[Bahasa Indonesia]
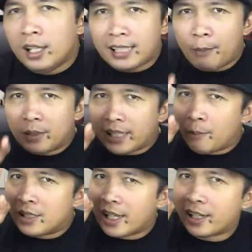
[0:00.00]
tapi saya
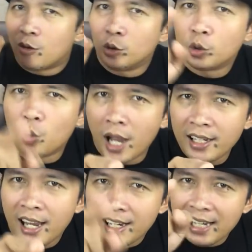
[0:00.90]
mencari keuntungan
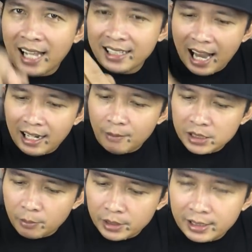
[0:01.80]
dari alam
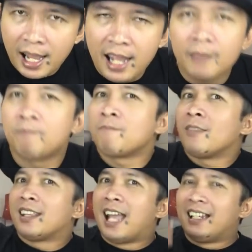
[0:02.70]
semesta
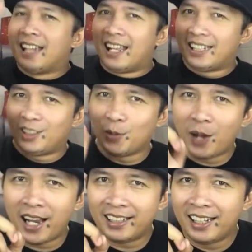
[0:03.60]
dan dari Tuhan.